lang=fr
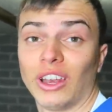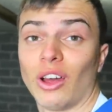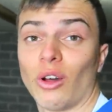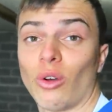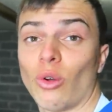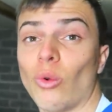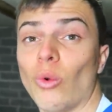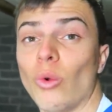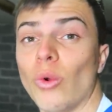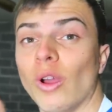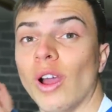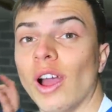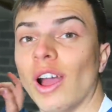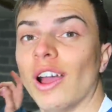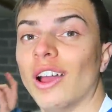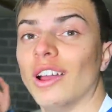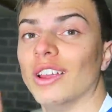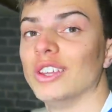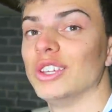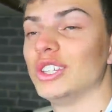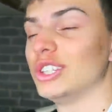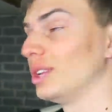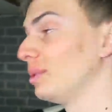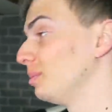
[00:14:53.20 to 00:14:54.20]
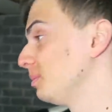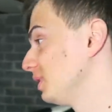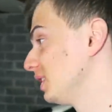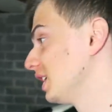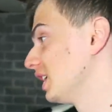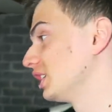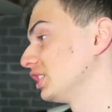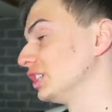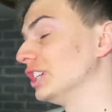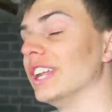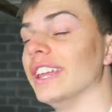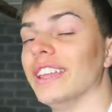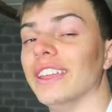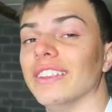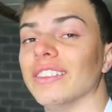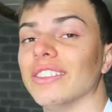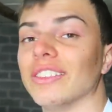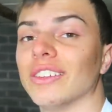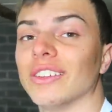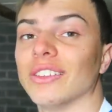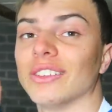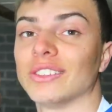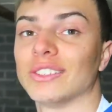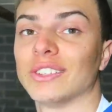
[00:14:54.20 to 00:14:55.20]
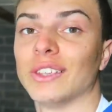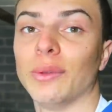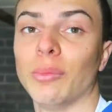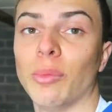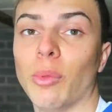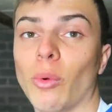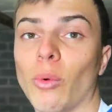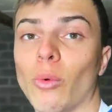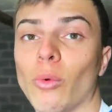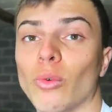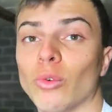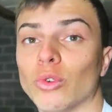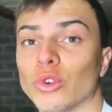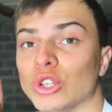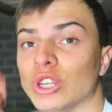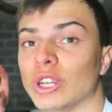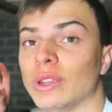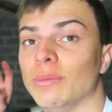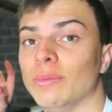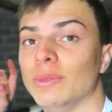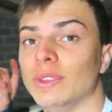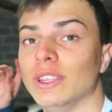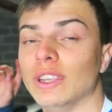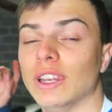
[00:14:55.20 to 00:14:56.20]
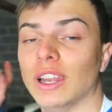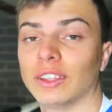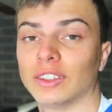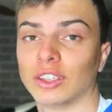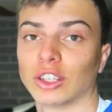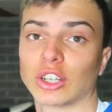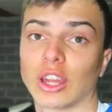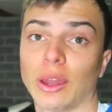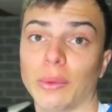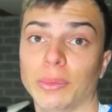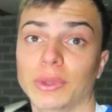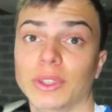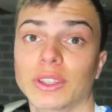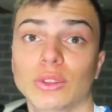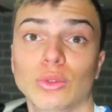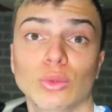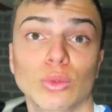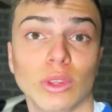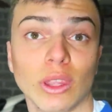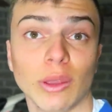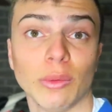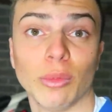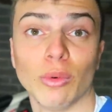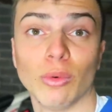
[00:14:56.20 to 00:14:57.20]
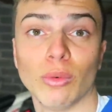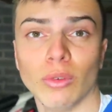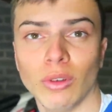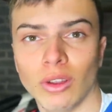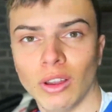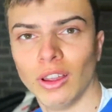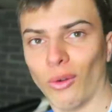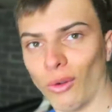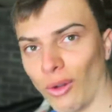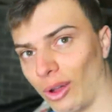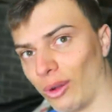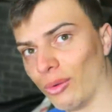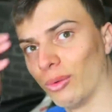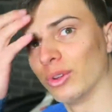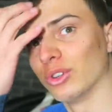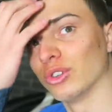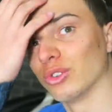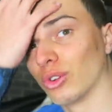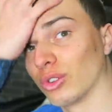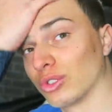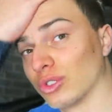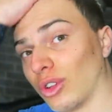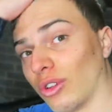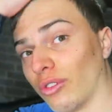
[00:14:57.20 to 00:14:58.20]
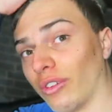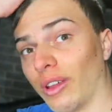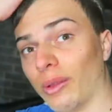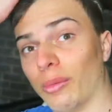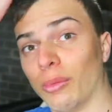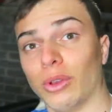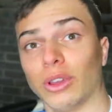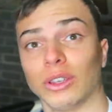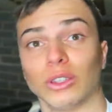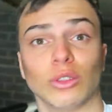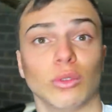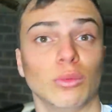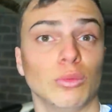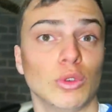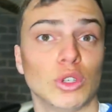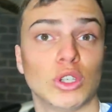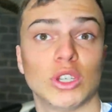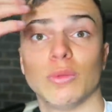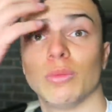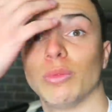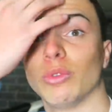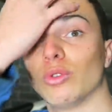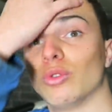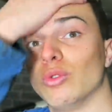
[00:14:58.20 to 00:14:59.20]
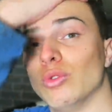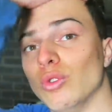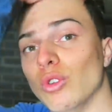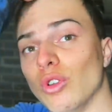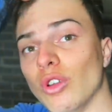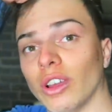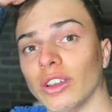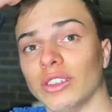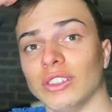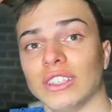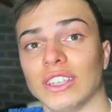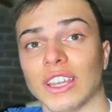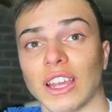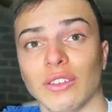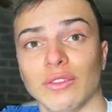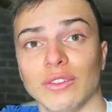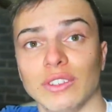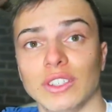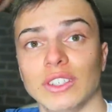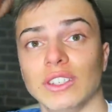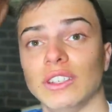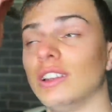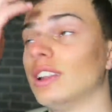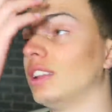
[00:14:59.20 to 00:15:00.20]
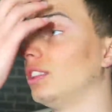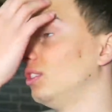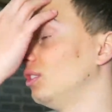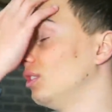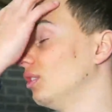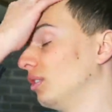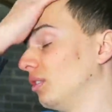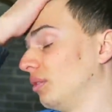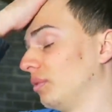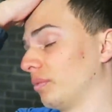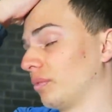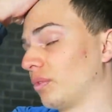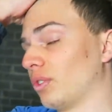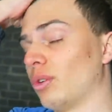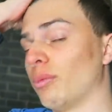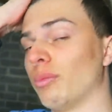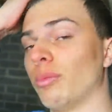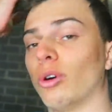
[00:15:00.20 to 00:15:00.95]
la roue, j'ai mis la chaîne, c'est bon, j'ai mis l'attache rapide, tout est bon. Ah ouais, je ressors vraiment avec de multiples couleurs et une calvitie là-dedans. Oh